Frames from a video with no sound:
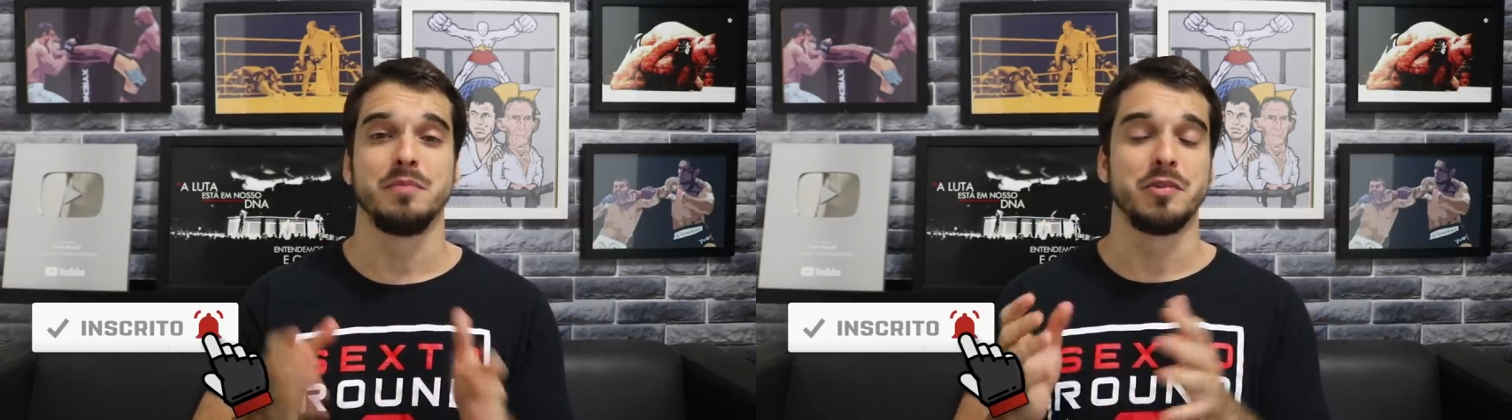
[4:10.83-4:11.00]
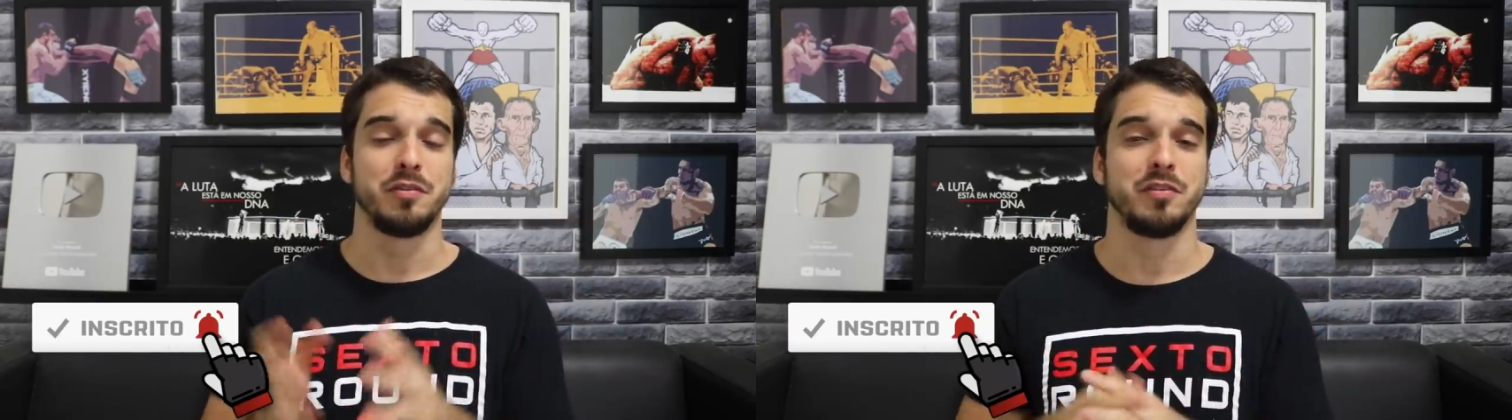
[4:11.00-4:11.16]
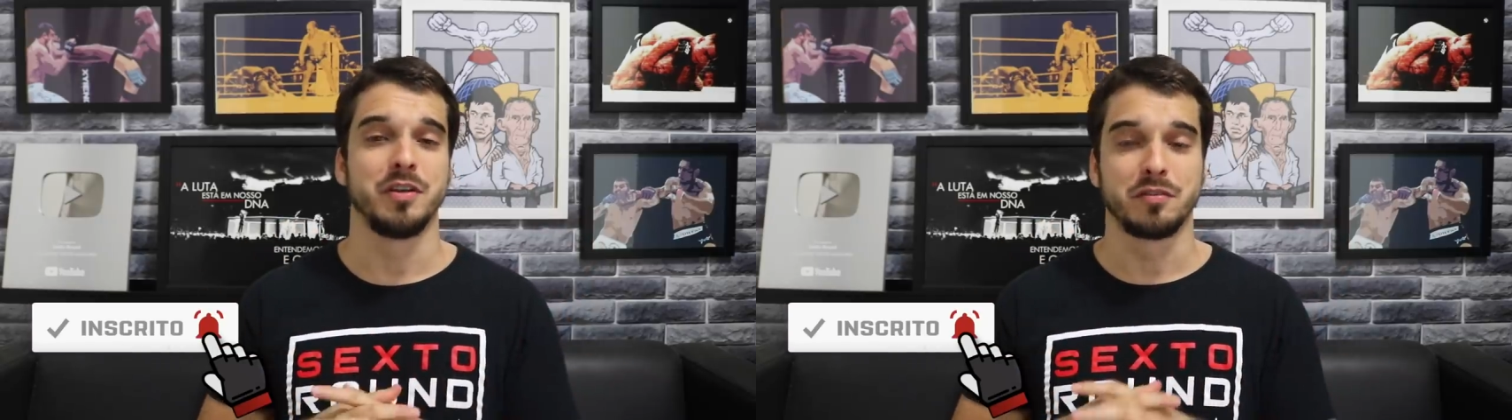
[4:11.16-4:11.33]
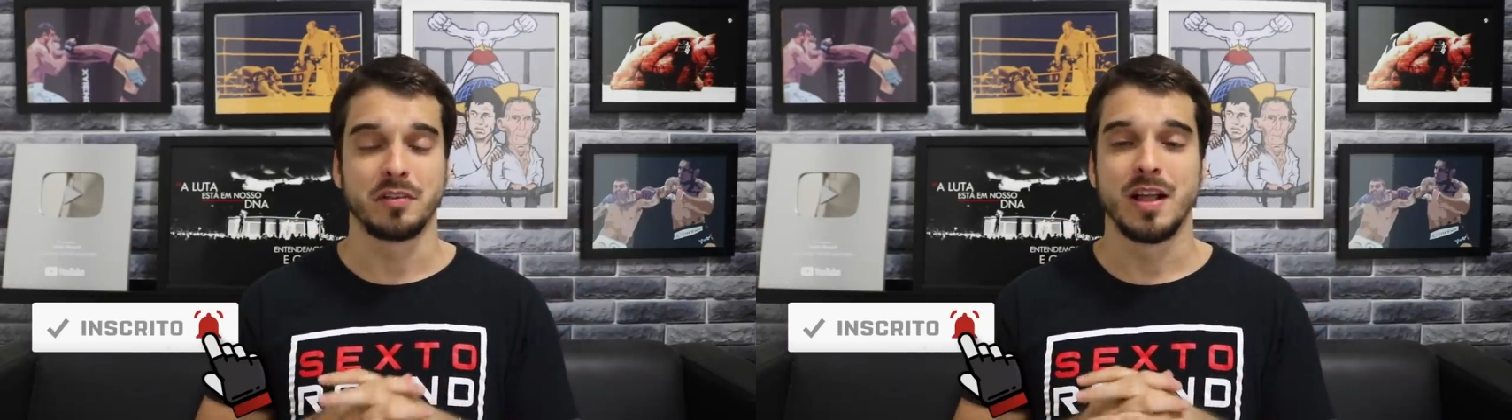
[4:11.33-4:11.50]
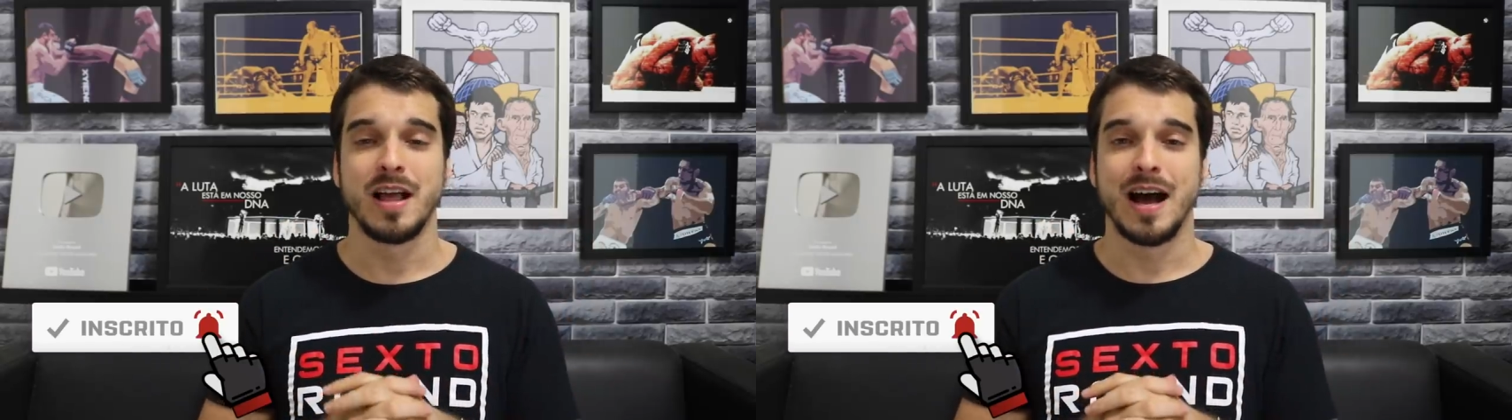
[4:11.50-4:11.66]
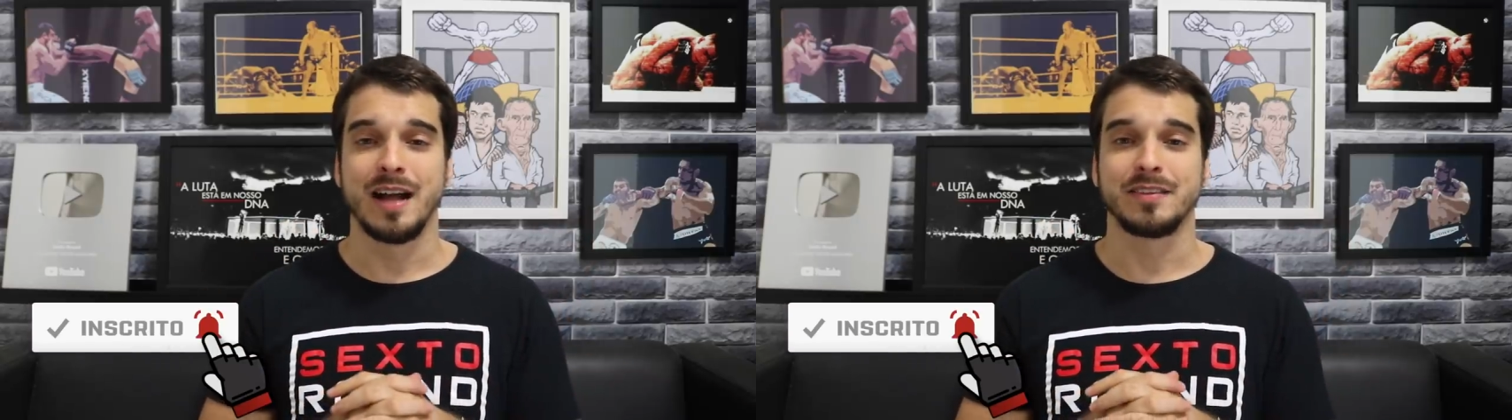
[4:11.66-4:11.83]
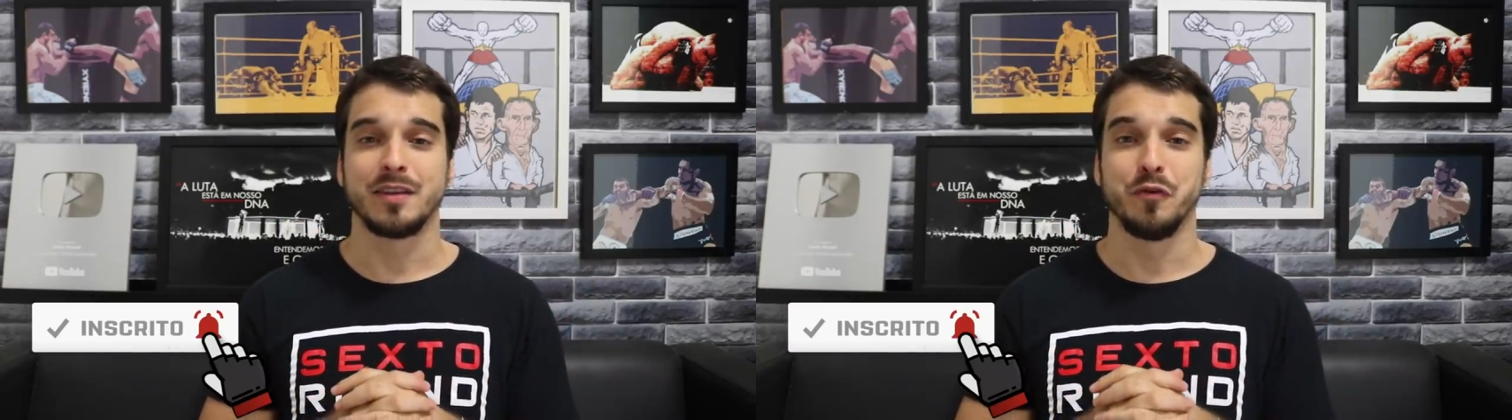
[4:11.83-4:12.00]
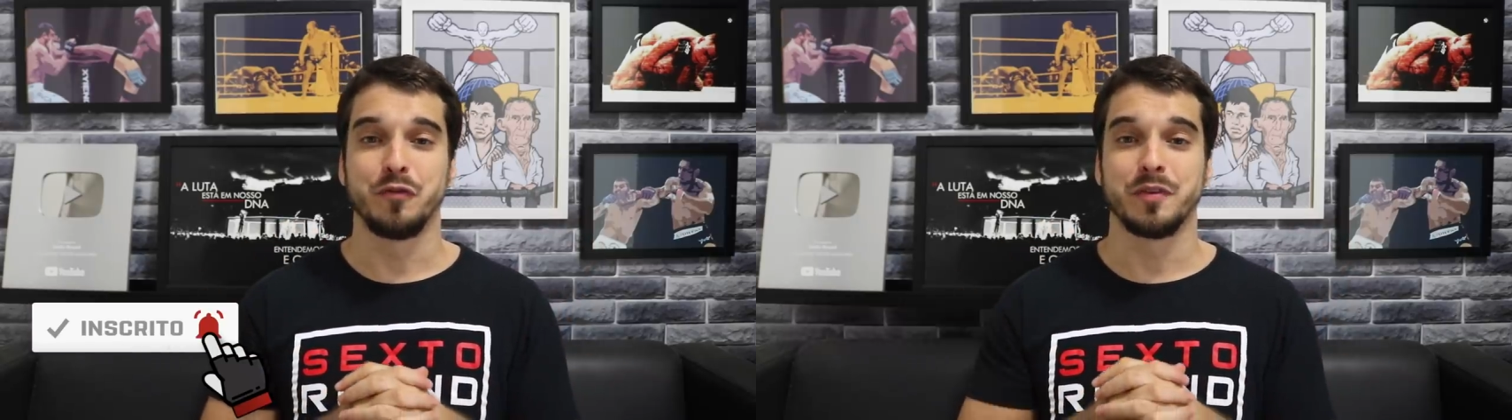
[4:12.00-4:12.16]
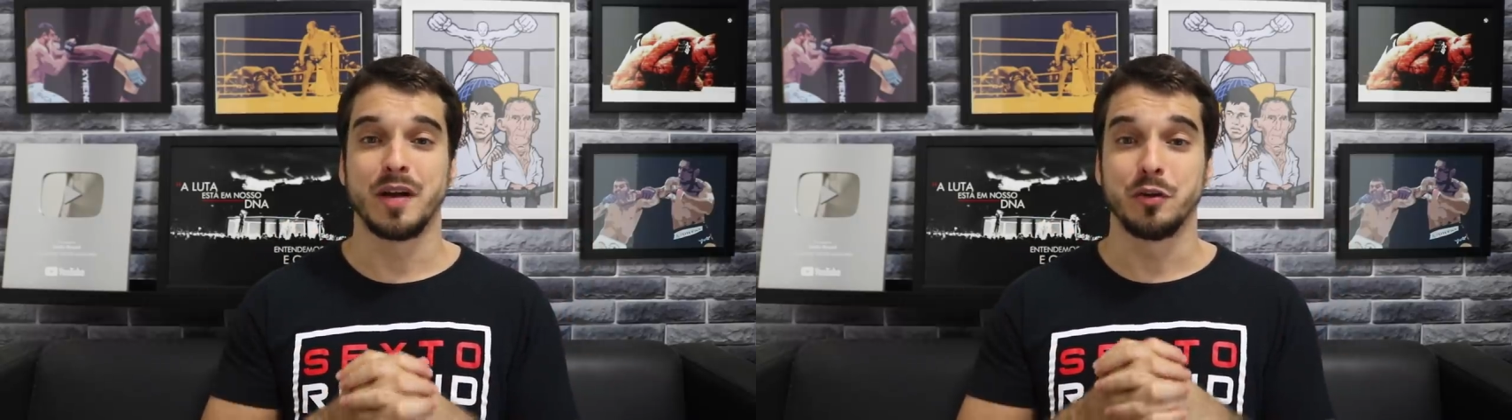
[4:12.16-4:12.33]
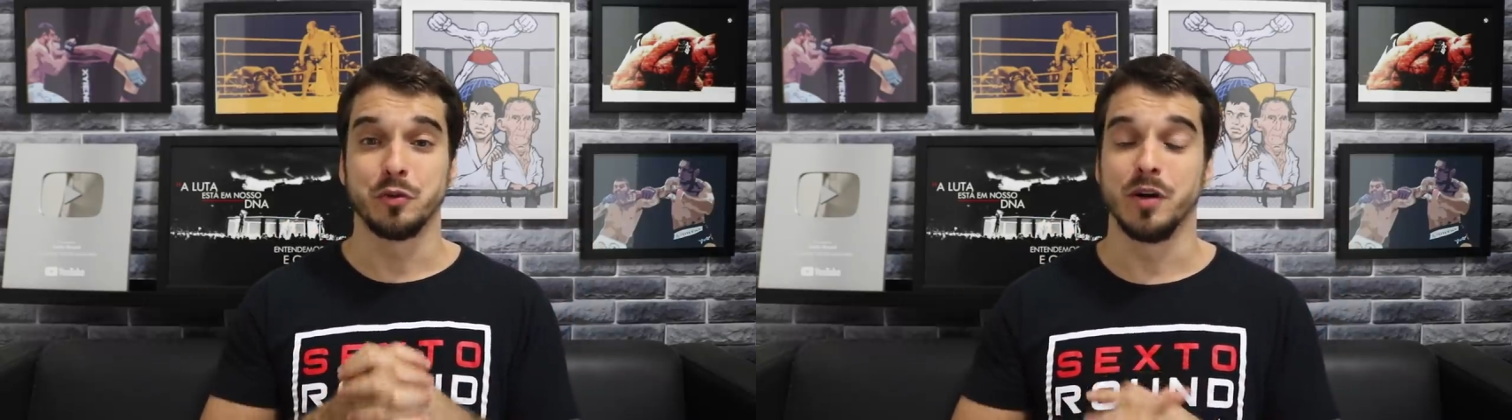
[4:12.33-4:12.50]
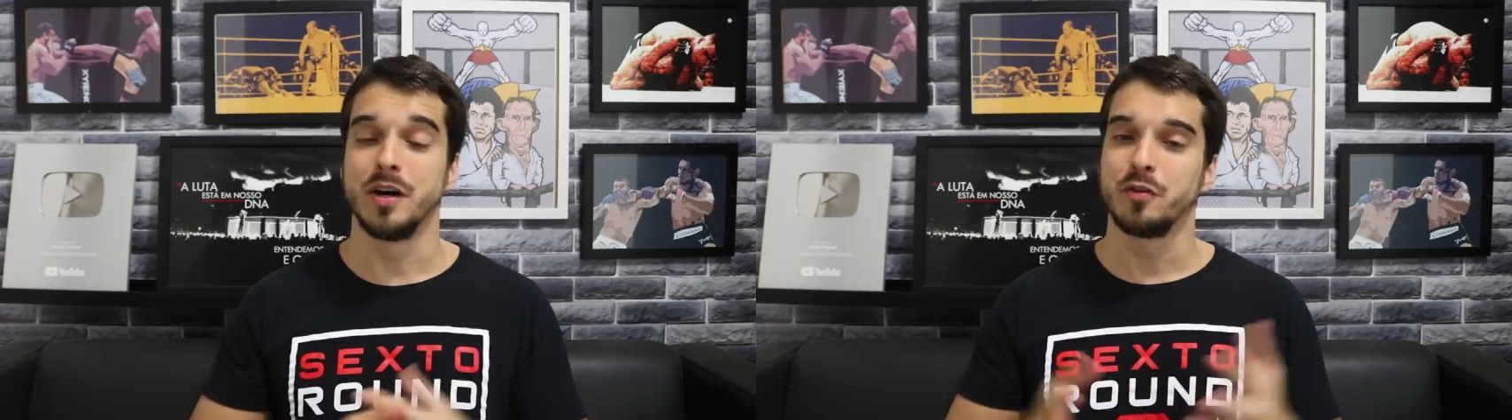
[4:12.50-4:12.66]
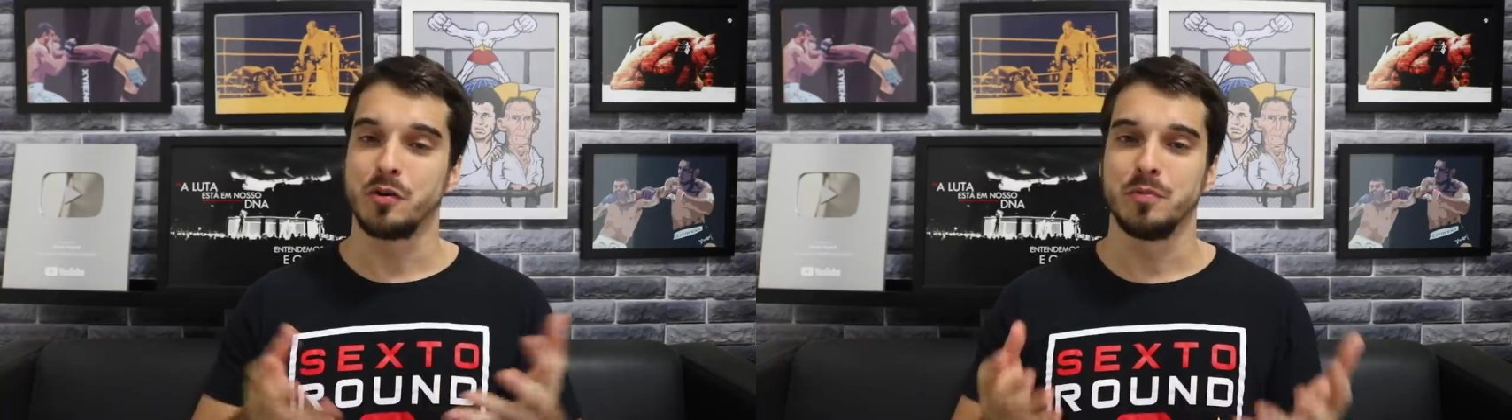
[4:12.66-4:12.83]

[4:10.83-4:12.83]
mil inscritos até o final do ano.